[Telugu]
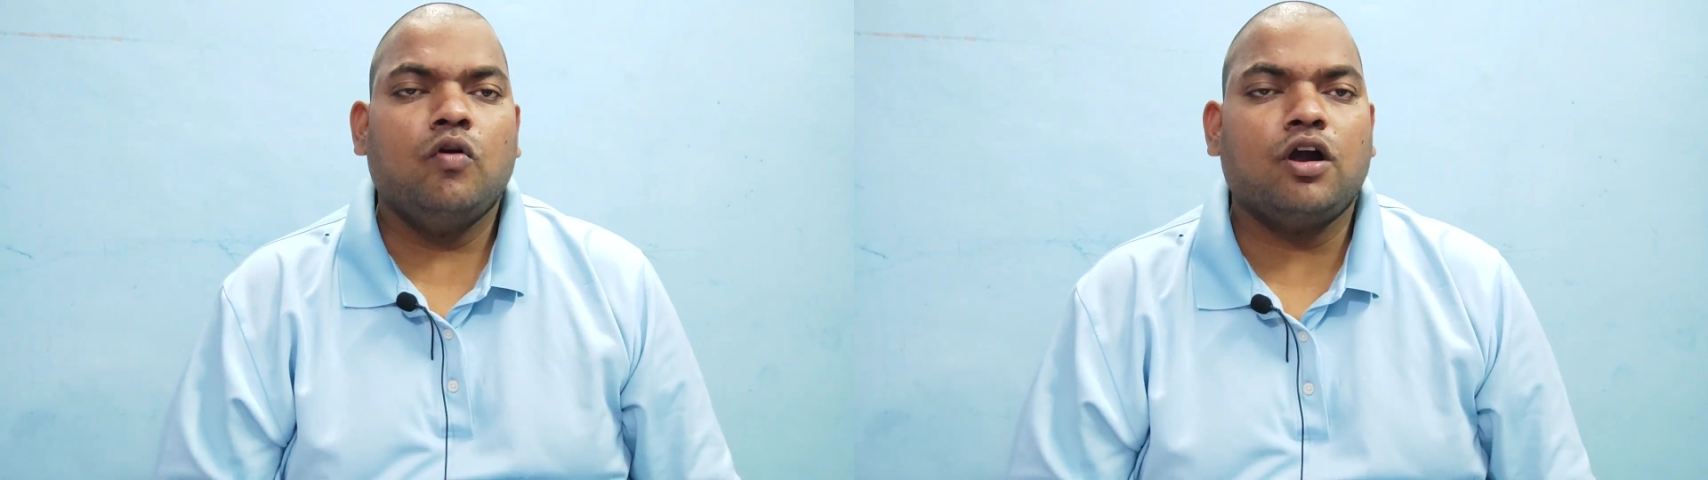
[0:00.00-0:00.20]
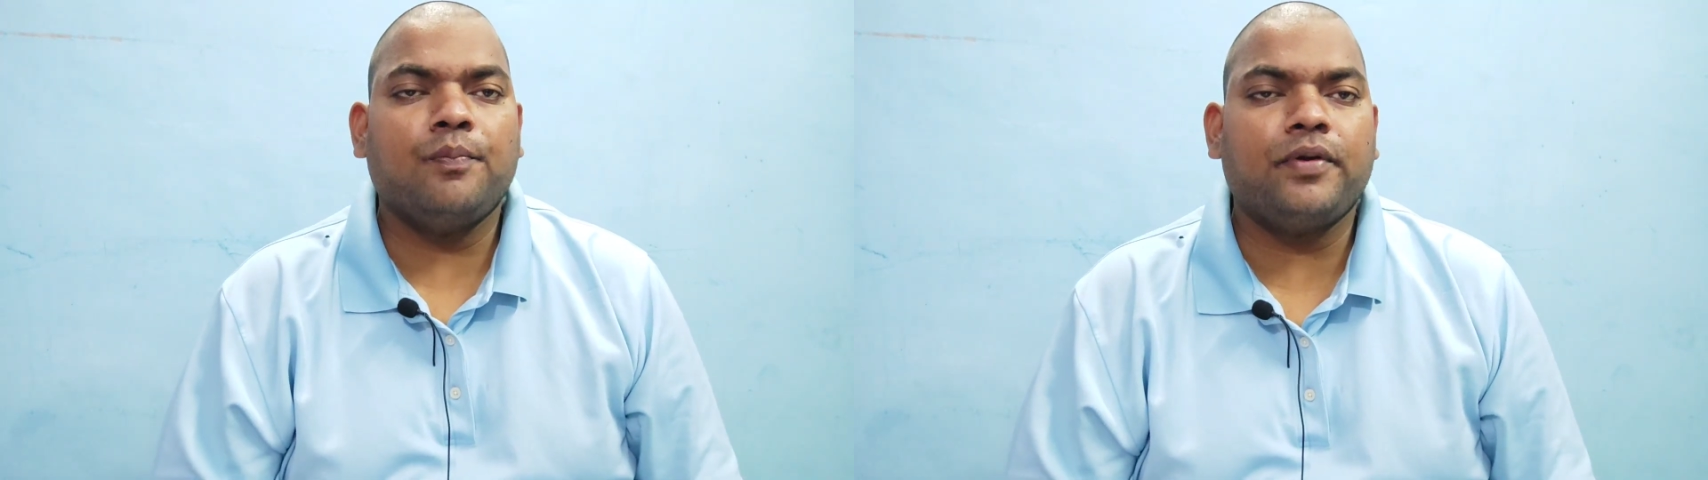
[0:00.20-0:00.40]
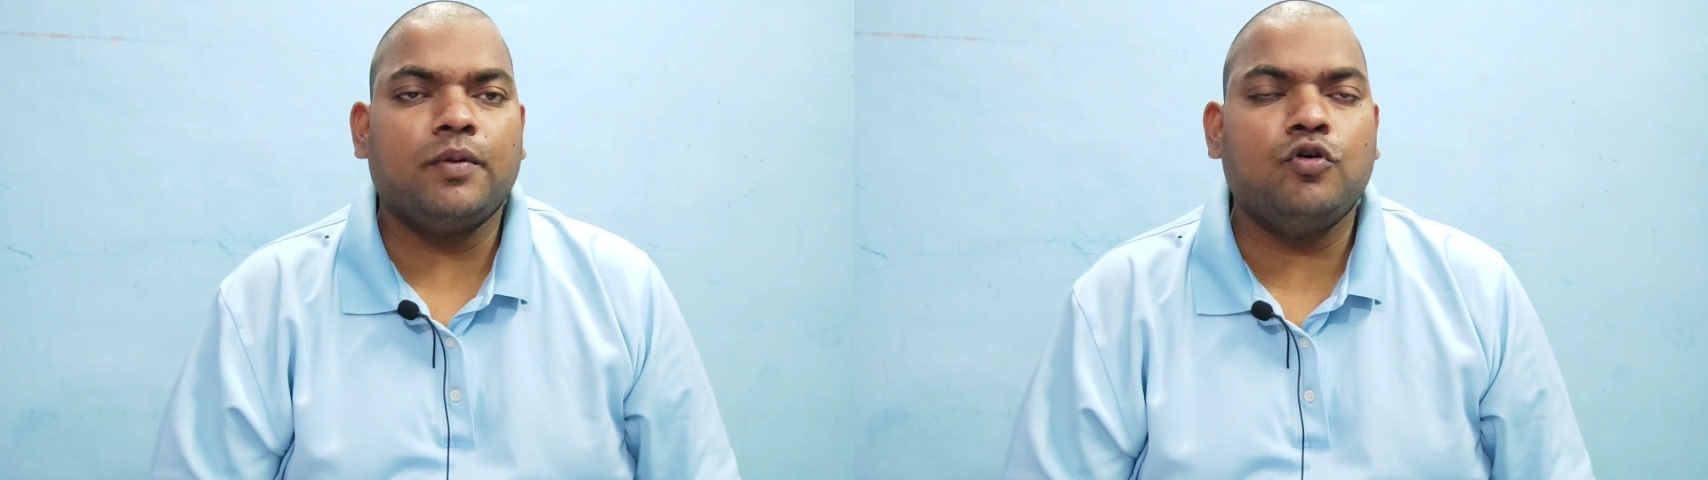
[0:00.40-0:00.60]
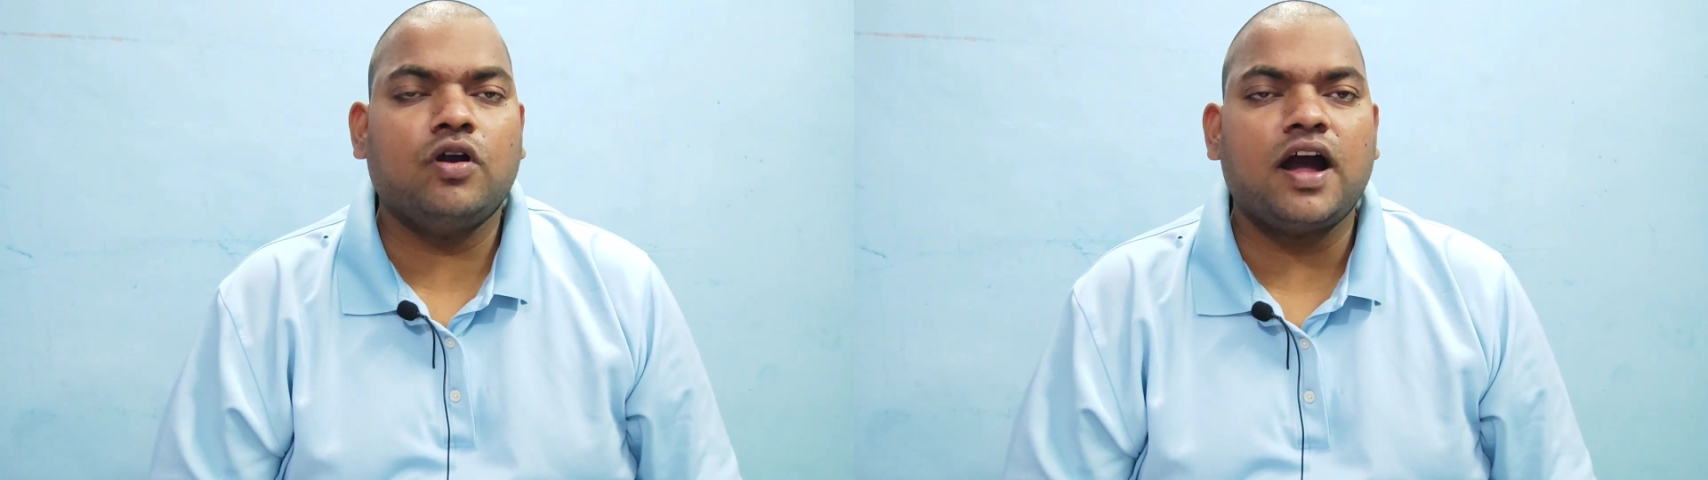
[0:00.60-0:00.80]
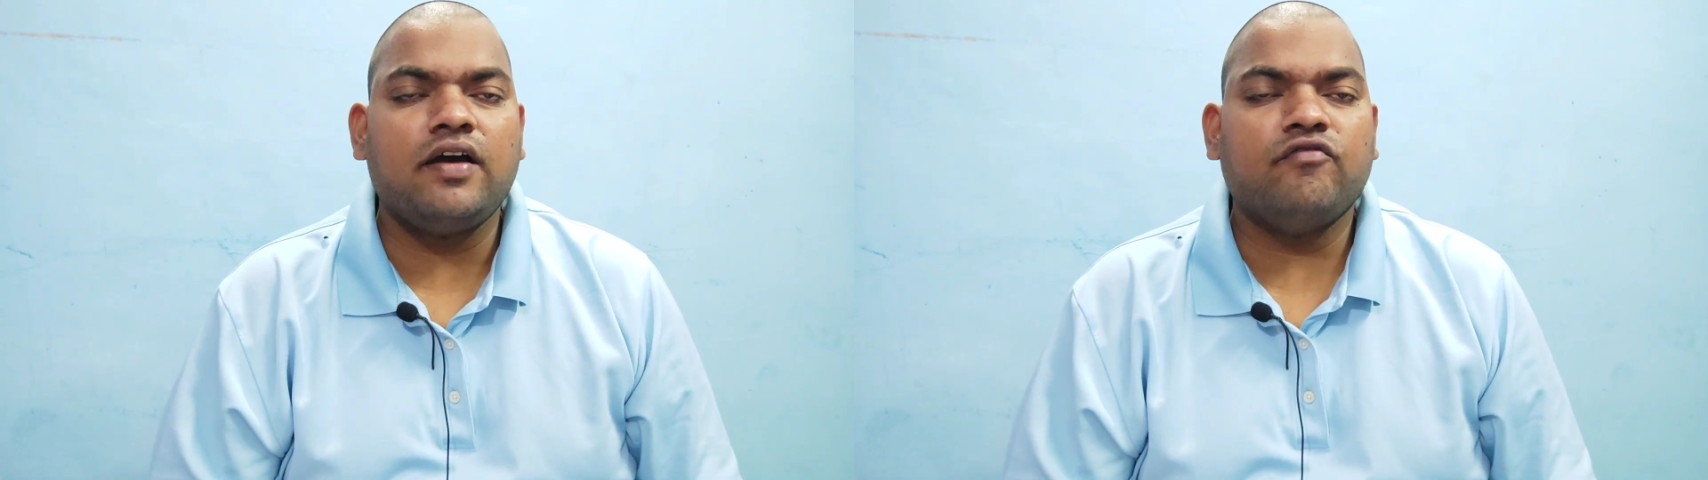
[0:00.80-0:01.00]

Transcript: ఒక ప్రముఖ